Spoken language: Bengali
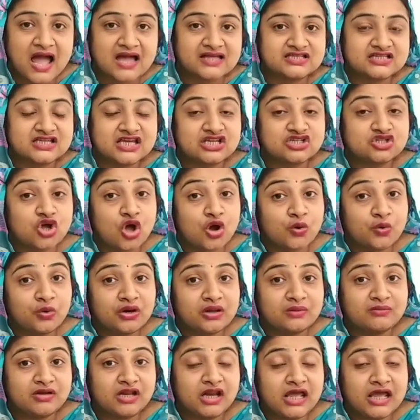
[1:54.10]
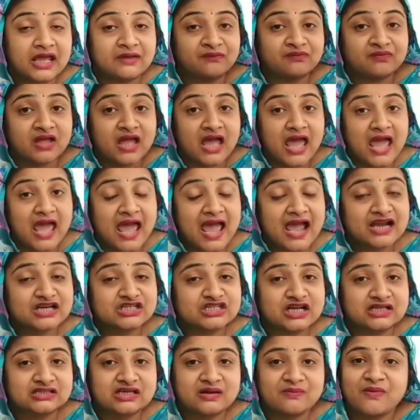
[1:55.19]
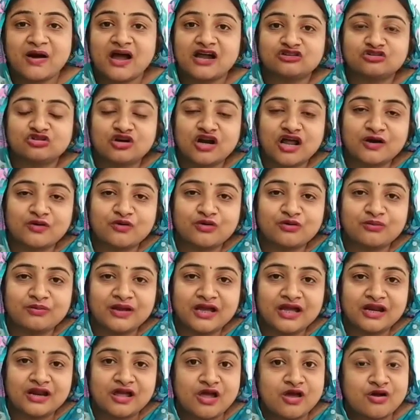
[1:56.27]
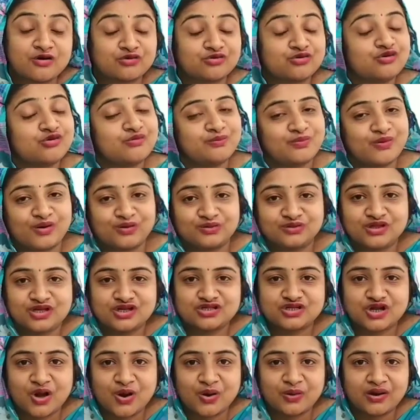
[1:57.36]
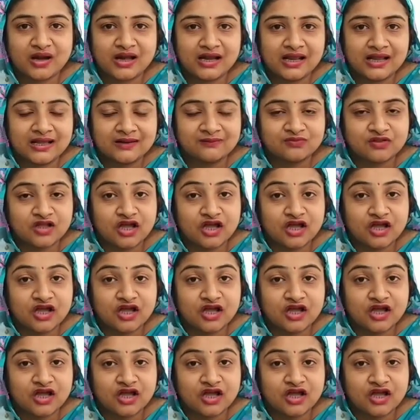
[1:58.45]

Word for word: আজকে সকলে মিলে একসাথে প্রার্থনা করবেন খুব ভক্তি সহকারে